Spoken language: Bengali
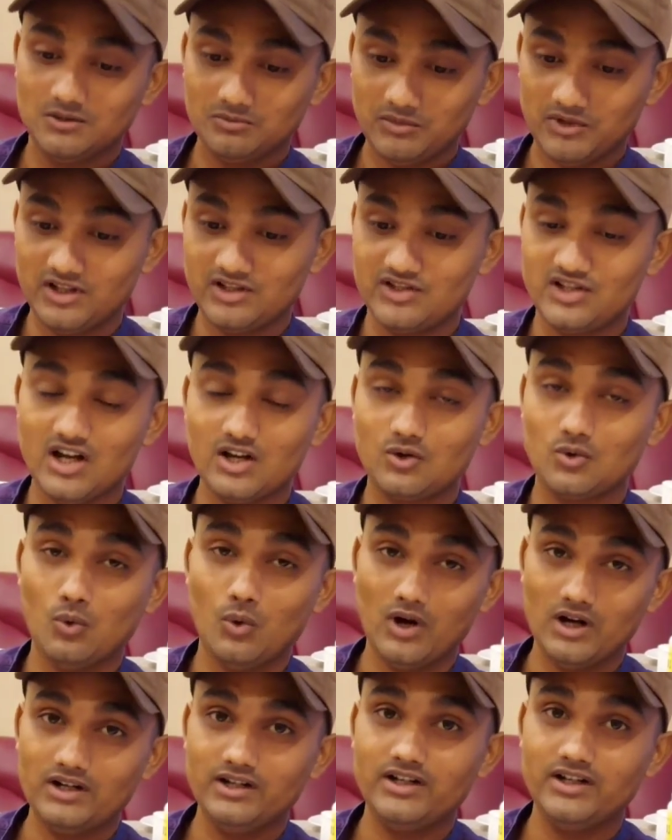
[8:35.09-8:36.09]
মানে যা
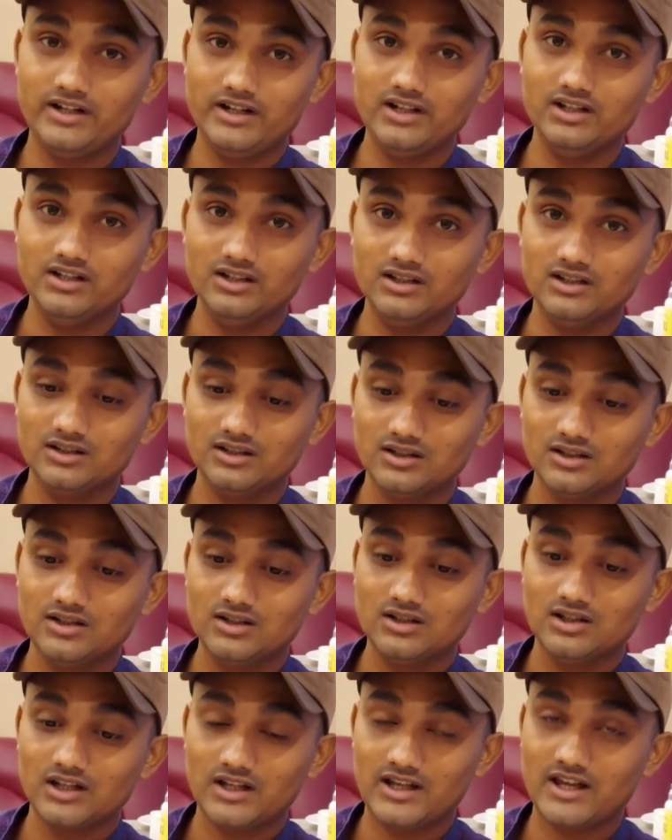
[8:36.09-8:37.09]
কোয়ান্টিটি
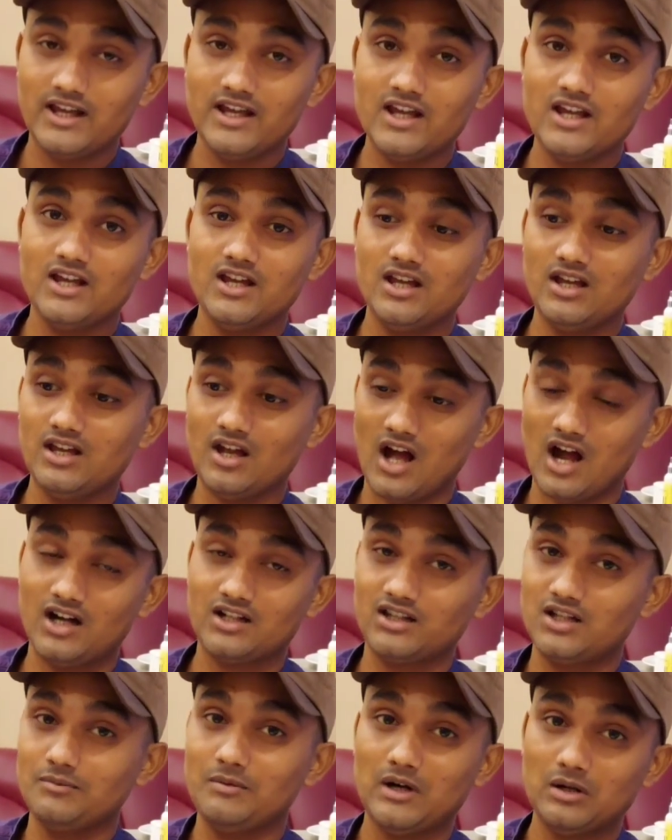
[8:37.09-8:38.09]
খেয়ে
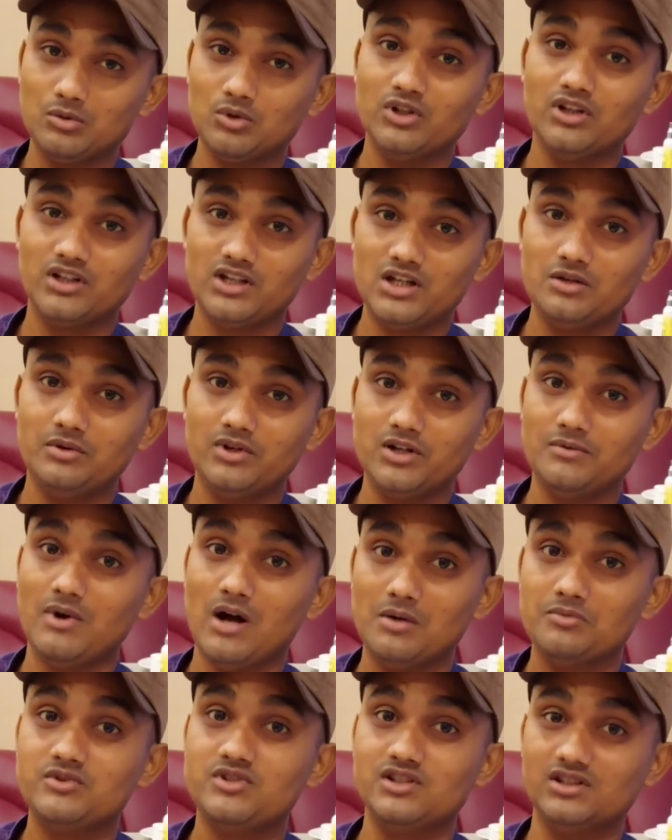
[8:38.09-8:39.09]
হাঁটতে পারবো না কি এবারে
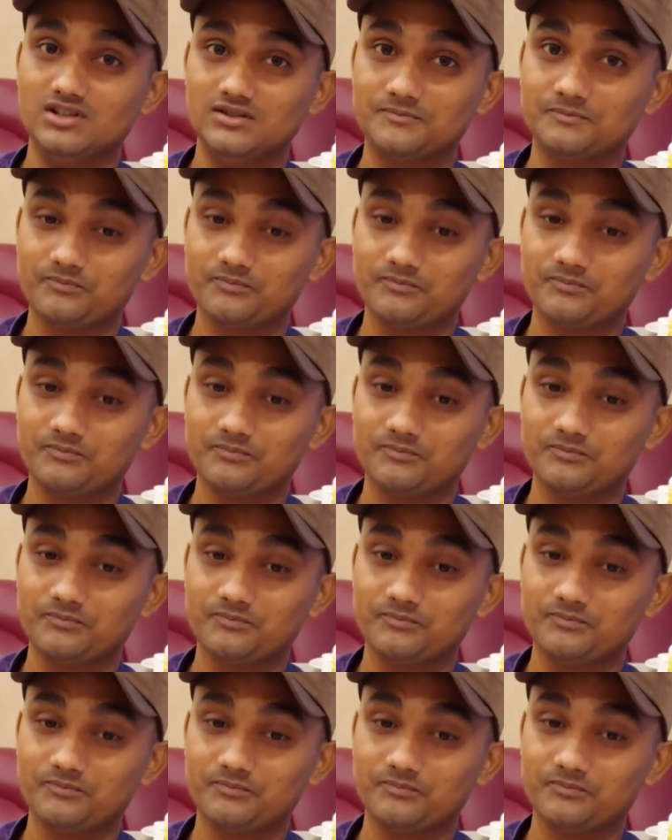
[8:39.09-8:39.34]
ভাবছি